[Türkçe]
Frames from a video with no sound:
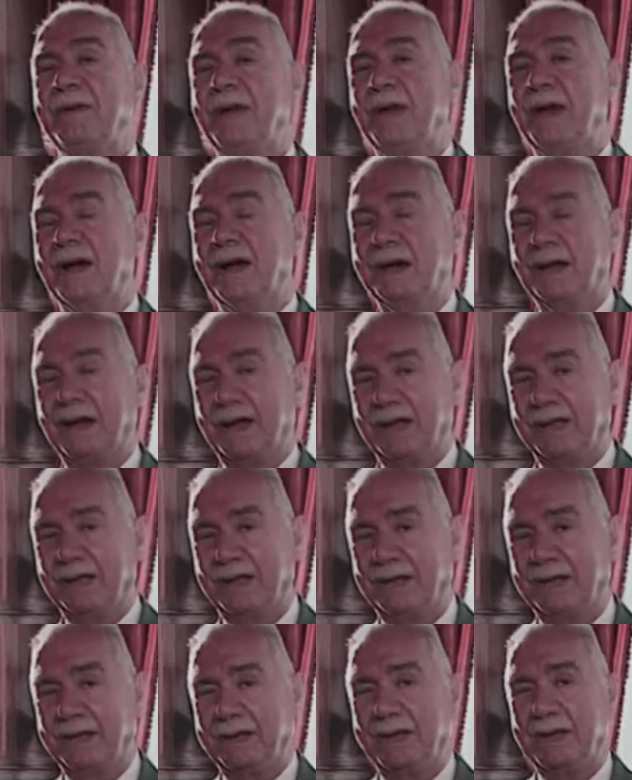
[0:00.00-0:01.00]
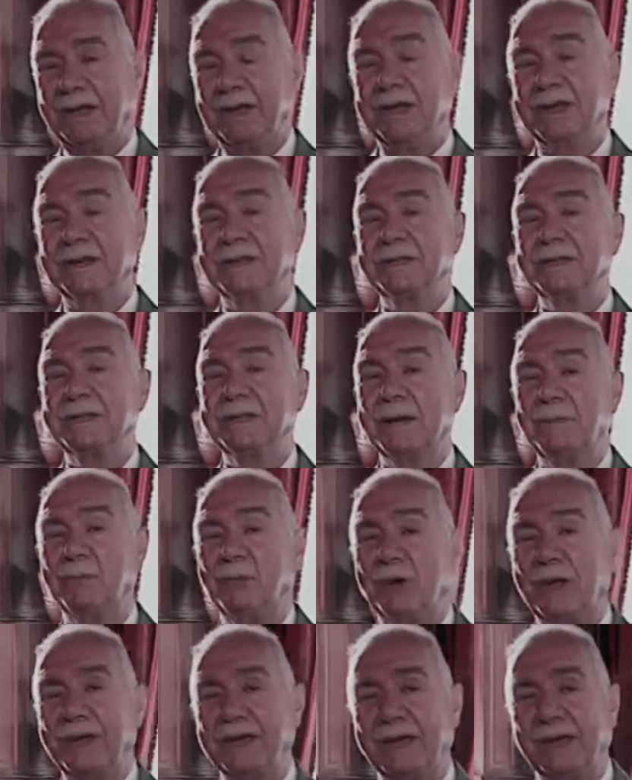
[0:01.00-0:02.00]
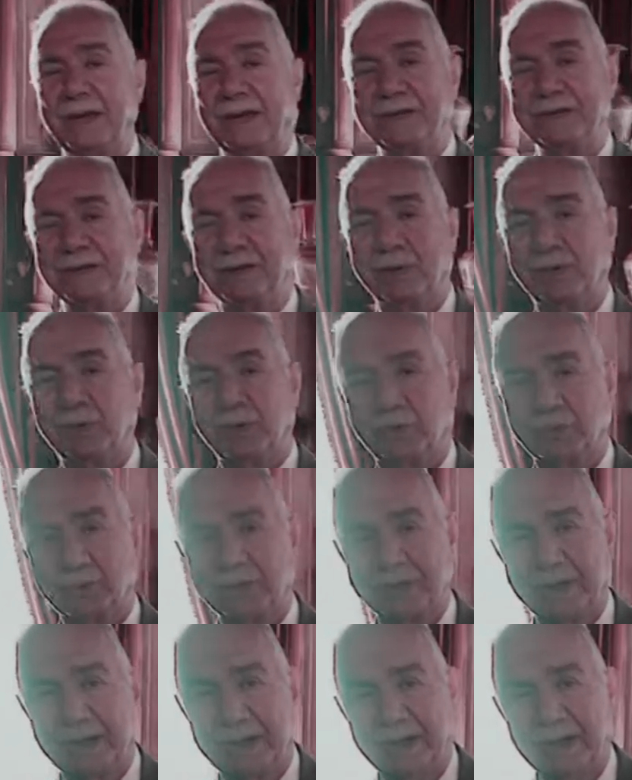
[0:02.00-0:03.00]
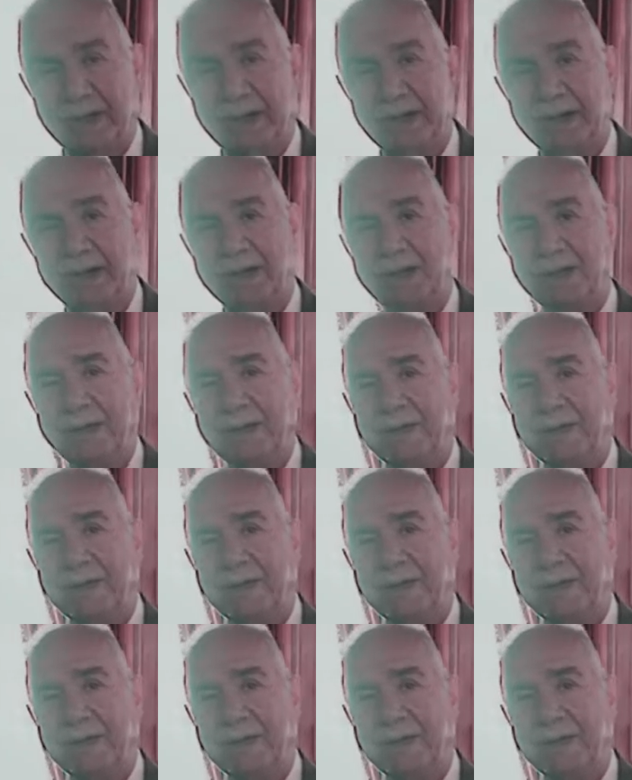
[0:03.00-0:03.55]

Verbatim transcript: veya karadan İstanbul'a gelecek olursa